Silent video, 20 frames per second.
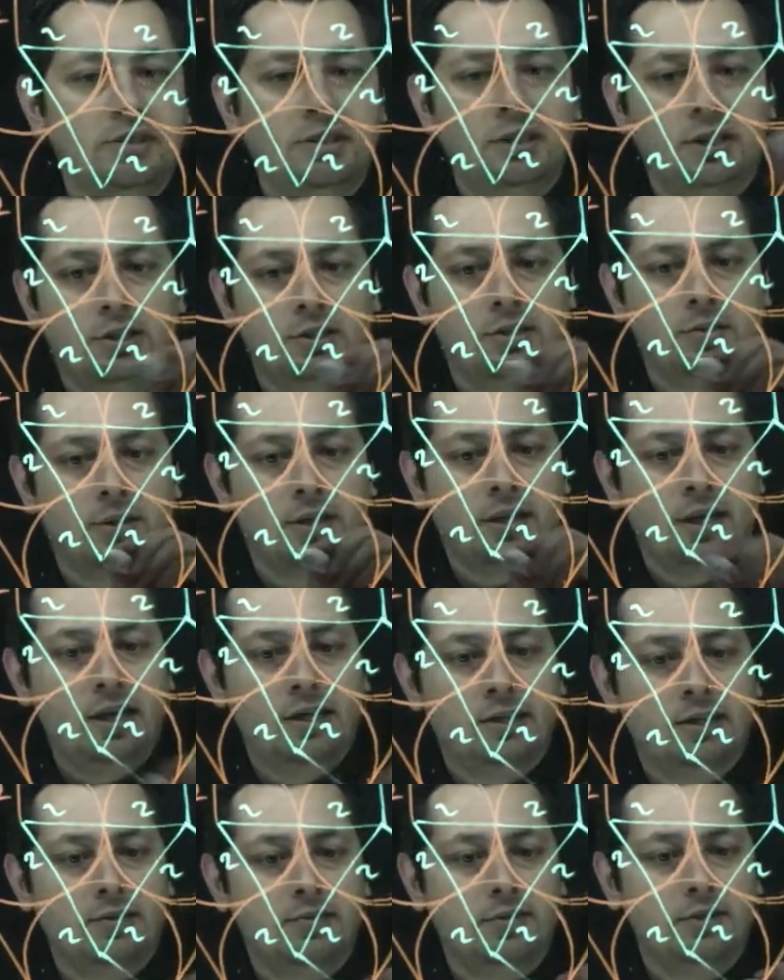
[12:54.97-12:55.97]
İzleyin şimdi bak.
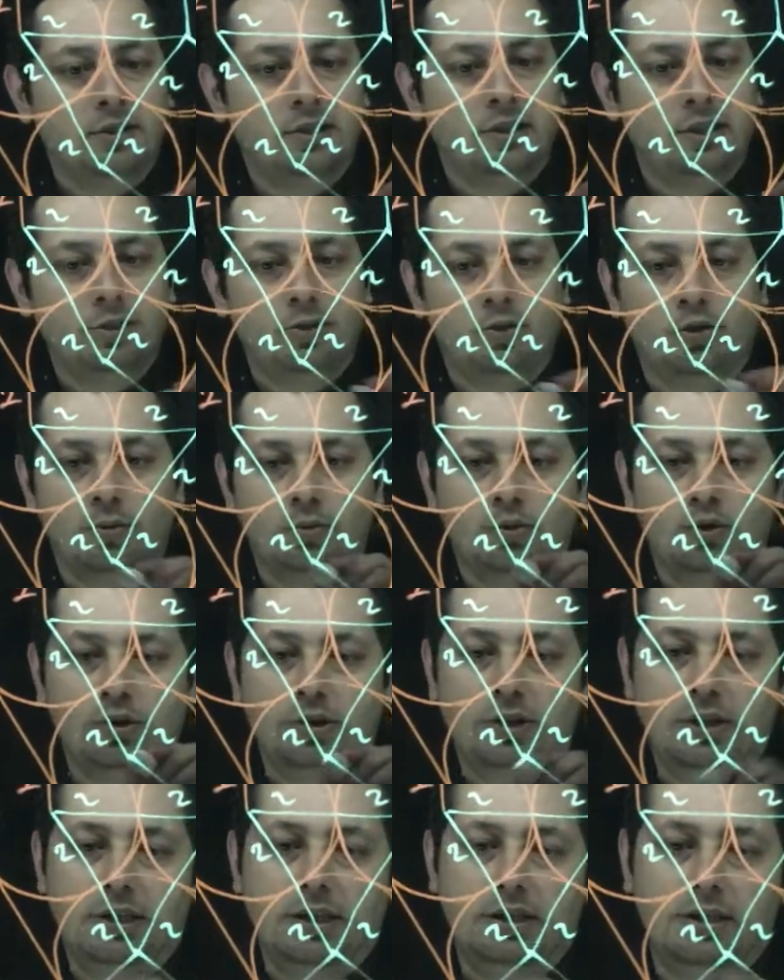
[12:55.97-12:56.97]
Her tarafa dikler iniyorum şöyle.
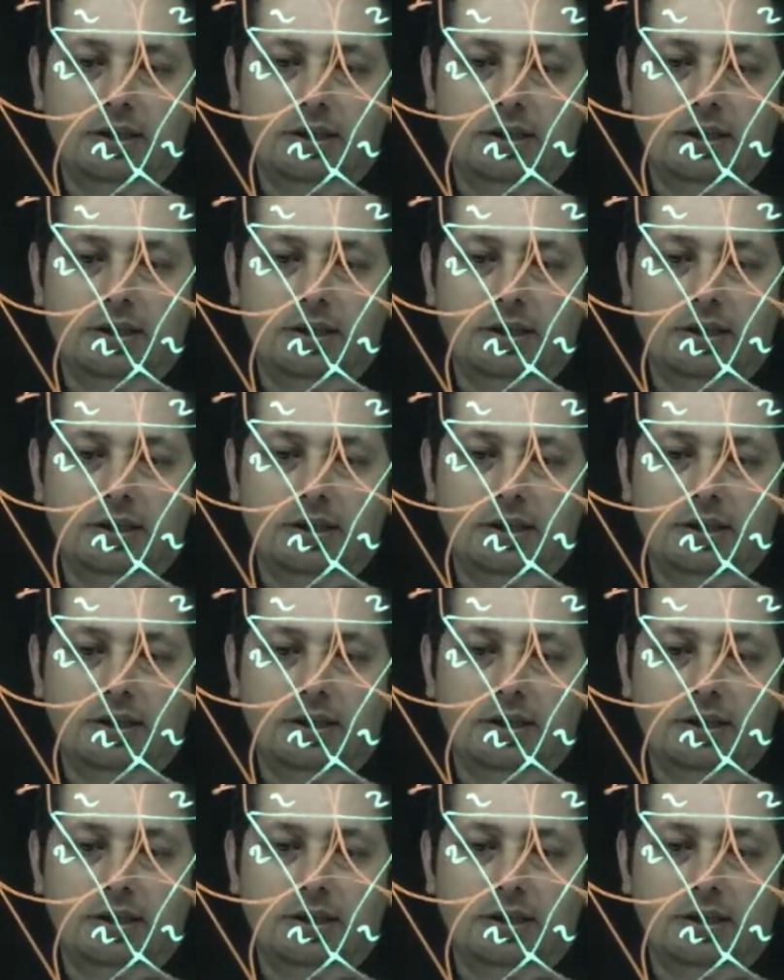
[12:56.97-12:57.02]
Dikler